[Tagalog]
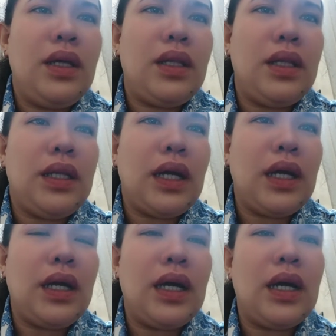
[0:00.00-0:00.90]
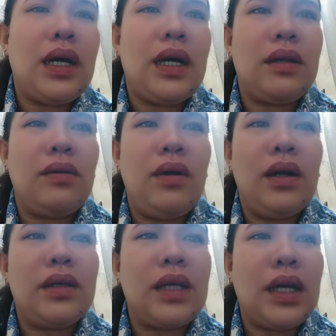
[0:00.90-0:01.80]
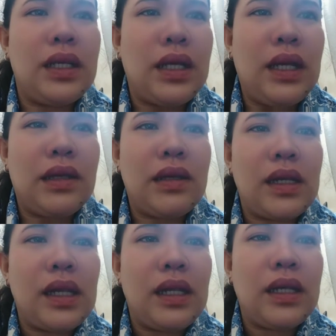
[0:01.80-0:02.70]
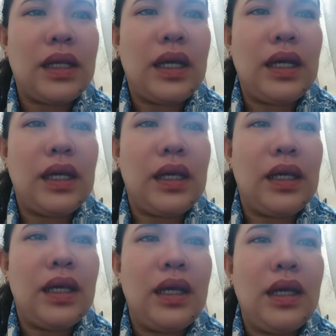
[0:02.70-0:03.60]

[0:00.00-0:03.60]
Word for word: Hindi nakaka ano ang sa kanya lang sarili niya eh